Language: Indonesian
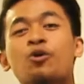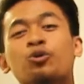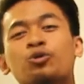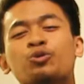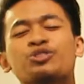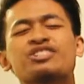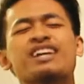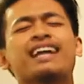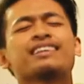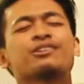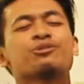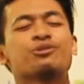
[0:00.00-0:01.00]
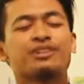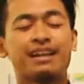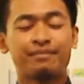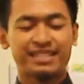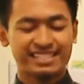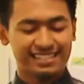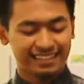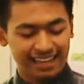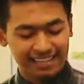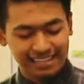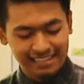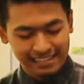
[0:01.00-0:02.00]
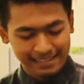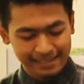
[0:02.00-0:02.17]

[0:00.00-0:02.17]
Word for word: untuk jatuh dan mencintai.